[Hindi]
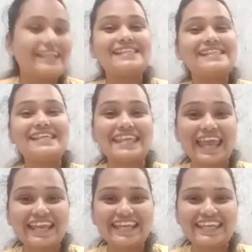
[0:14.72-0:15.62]
कैसे
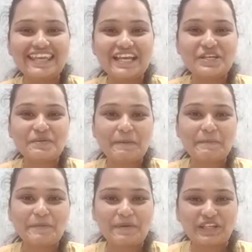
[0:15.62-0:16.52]
रिएक्ट किया जब
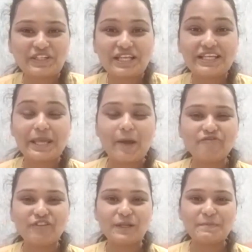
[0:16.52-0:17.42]
आपको पता चला कि आप
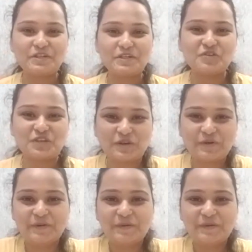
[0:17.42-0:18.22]
विनर बन चुकी हो